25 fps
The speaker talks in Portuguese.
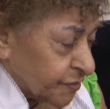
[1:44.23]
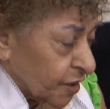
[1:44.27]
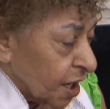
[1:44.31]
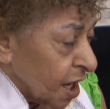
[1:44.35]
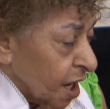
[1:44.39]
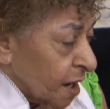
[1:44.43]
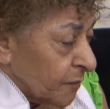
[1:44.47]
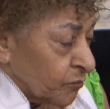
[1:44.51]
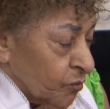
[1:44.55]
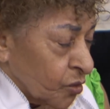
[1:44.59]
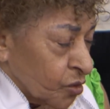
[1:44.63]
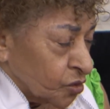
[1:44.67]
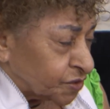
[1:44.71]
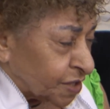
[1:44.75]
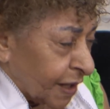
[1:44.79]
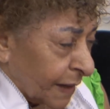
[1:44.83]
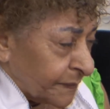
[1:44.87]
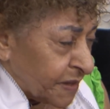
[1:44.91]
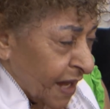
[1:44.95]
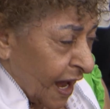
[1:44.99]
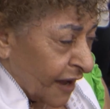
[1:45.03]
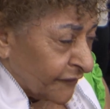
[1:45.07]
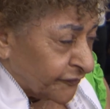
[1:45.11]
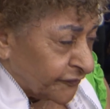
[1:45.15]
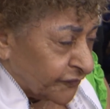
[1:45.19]
com Deus,
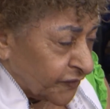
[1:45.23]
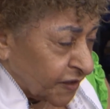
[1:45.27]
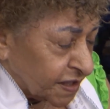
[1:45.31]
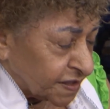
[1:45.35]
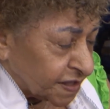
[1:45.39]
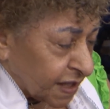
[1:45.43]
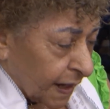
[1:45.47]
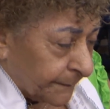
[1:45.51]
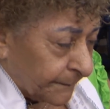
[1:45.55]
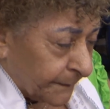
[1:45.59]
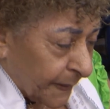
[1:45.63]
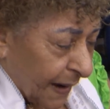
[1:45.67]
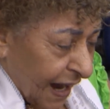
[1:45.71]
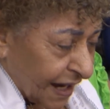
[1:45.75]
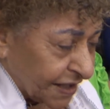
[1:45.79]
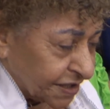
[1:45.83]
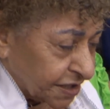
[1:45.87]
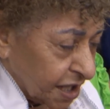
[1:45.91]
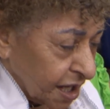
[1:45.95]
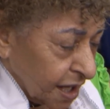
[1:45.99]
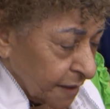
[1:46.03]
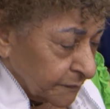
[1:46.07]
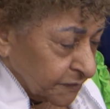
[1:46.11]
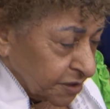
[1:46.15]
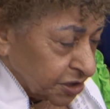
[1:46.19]
igreja,
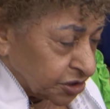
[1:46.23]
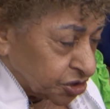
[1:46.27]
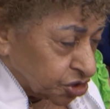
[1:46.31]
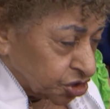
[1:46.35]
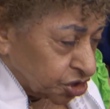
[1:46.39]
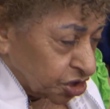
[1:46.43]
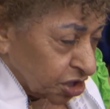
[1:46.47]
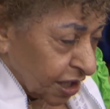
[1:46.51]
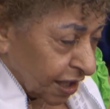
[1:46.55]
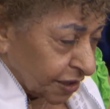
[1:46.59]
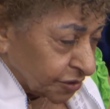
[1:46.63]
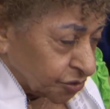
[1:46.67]
porque Deus